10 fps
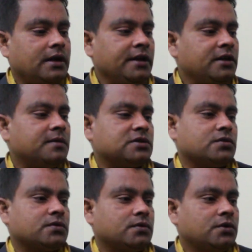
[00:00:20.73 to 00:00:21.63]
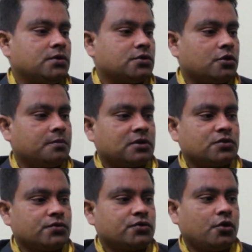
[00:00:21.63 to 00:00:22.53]
এই নির্বাচনও শতভাগ
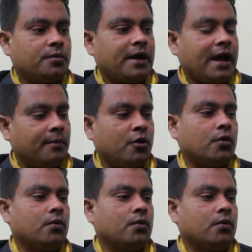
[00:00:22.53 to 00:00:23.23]
সুস্থ হবে এবং